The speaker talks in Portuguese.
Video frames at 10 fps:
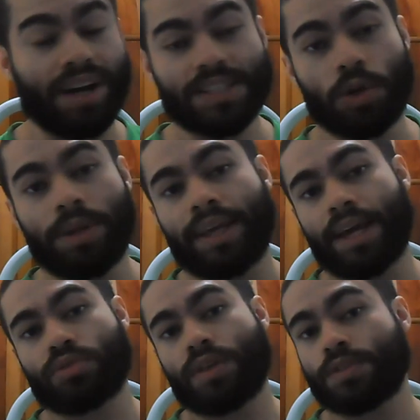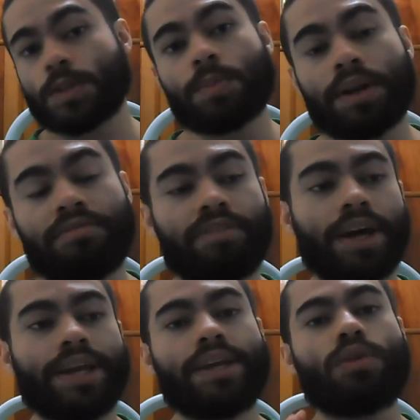fazer uma enquete que vocês
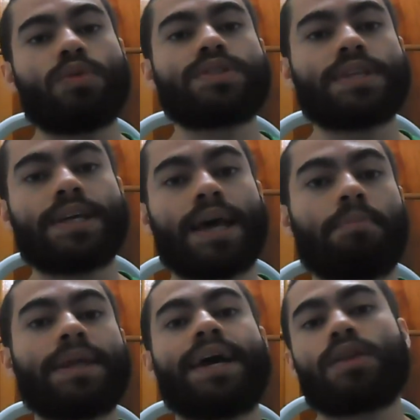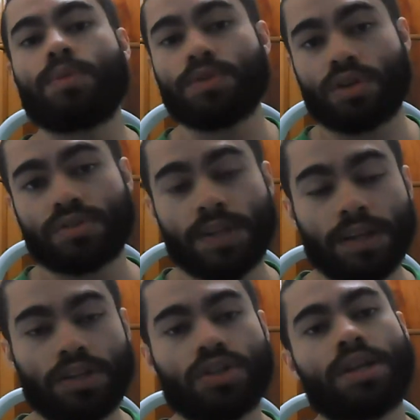preferem e conseguir aplicar no episódio
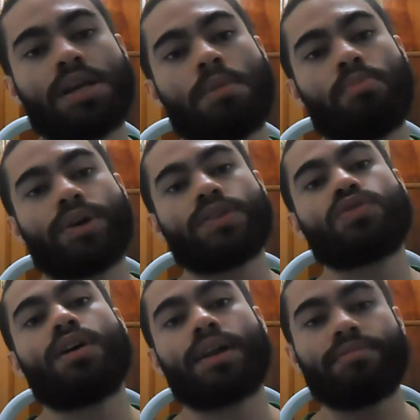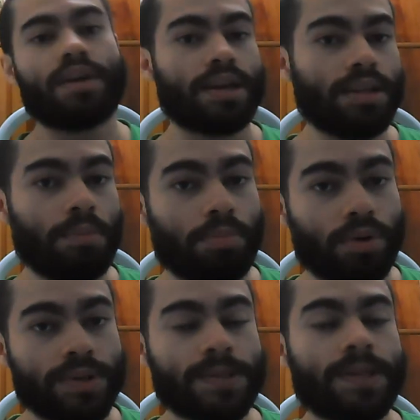seguinte, porque eu só gravarei
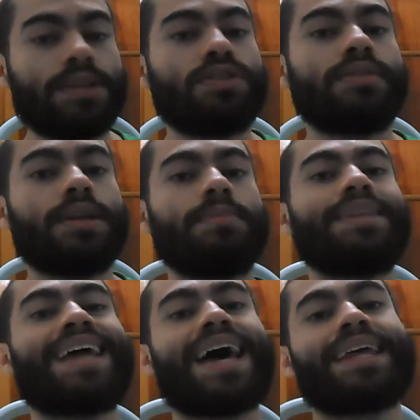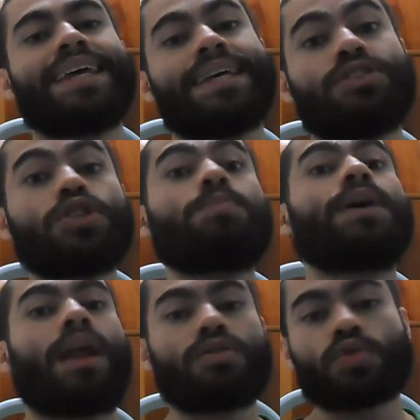depois né, de terminar de
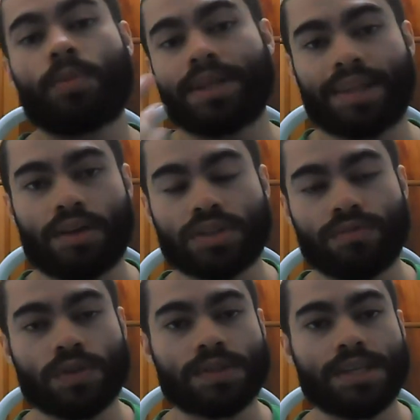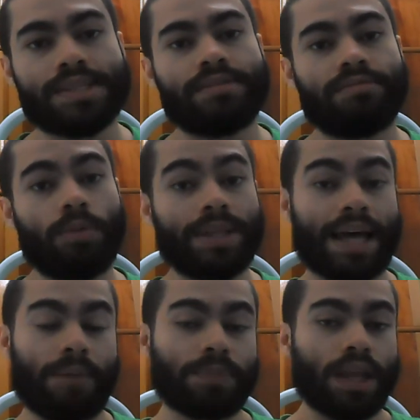esperar os comentários que vocês vão me
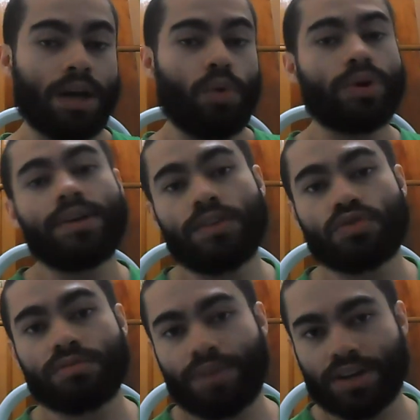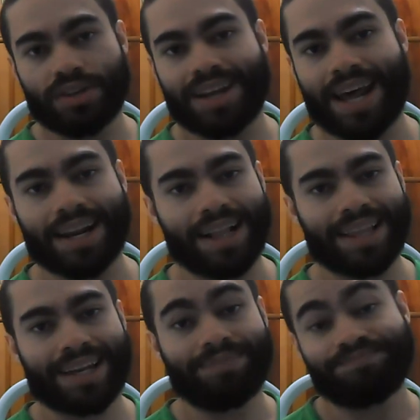dar. O que isso vai gerar,
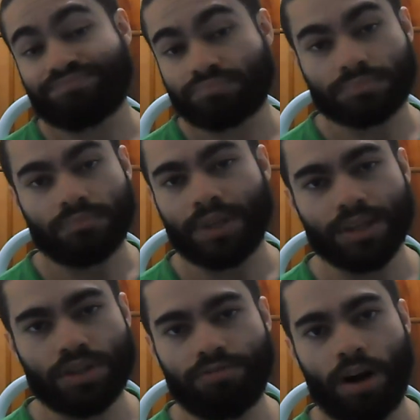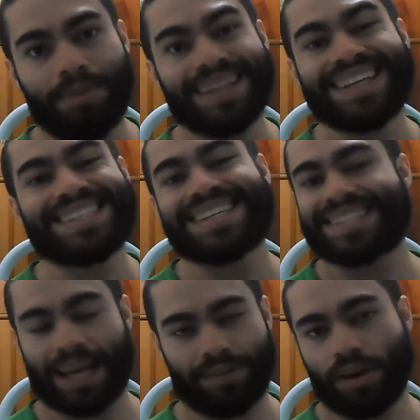galera, de forma
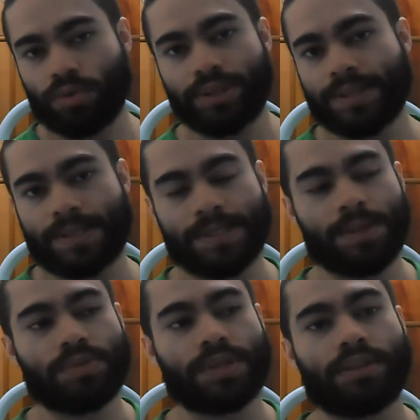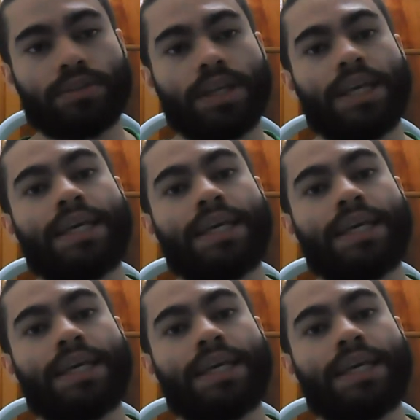necessária, vai acontecer 100%.